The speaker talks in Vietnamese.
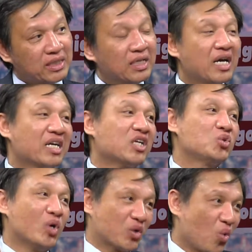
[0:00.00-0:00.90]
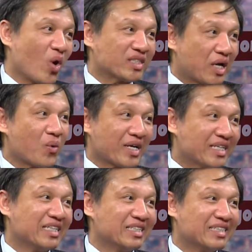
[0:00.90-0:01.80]
kia đã chuyển của sang Hoa
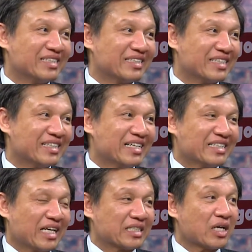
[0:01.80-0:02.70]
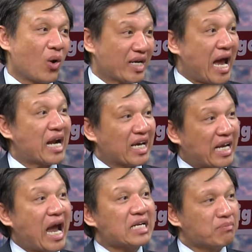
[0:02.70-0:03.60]
Kỳ thành ra họ đang là
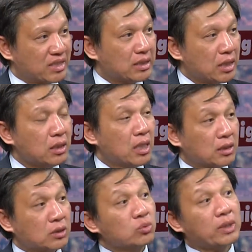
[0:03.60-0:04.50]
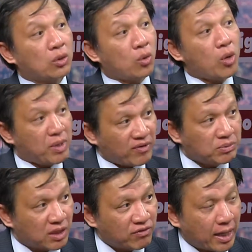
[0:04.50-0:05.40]
cá nằm trên thớt do chúng ta có biện pháp
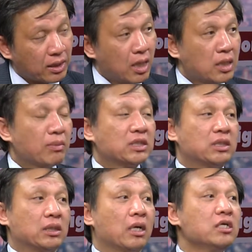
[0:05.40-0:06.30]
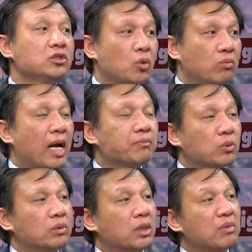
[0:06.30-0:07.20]
trừng phạt nhưng mà chỉ ứng dụng áp
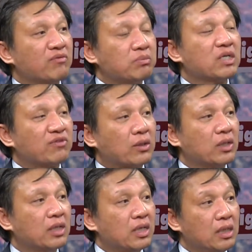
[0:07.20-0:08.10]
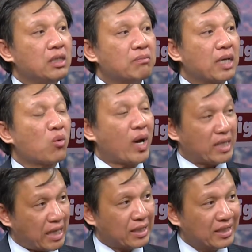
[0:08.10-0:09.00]
dụng được cái biện pháp trừng phạt đó khi mà ngoài
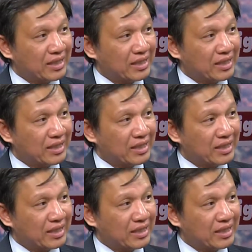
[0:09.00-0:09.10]
này